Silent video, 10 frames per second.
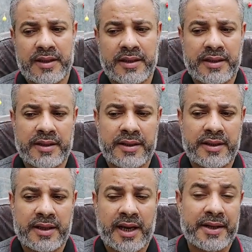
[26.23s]

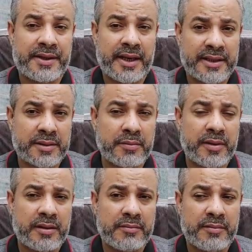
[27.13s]
آه، عن
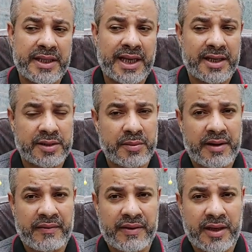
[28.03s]
اسم من
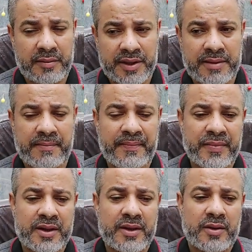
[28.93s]
الأسماء في المنام
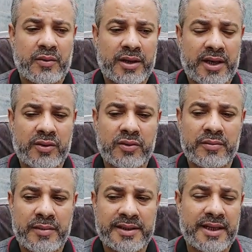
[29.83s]
ونحن
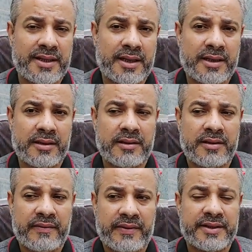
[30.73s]
ما زلنا
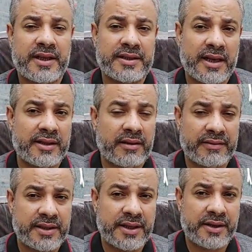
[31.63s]
في سلسلة
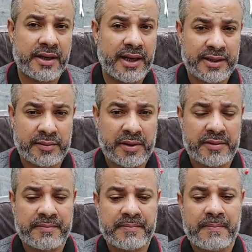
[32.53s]
تفسير الأسماء
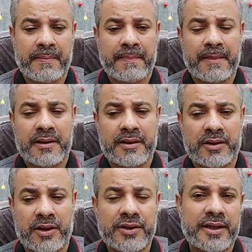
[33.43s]

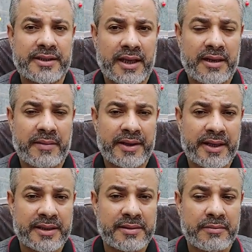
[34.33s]
النهاردة هنتكلم عن
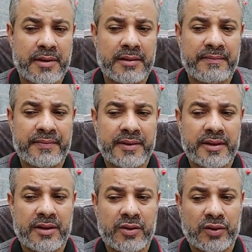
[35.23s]
اسم
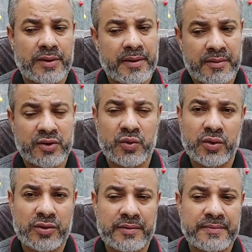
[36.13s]
يعتبر
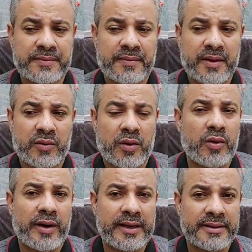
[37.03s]
مشهور
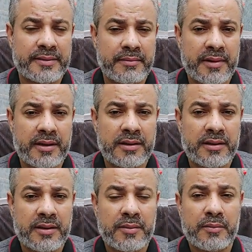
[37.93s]
وهو اسم
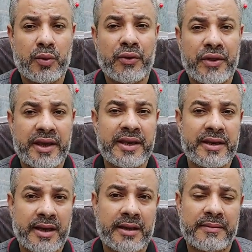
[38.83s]

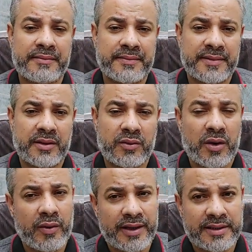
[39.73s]
بثينة
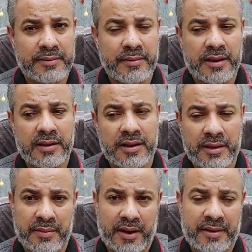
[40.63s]
وهو اسم
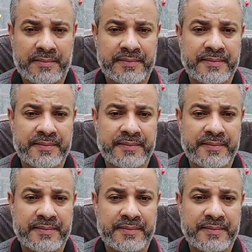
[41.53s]
لامرأة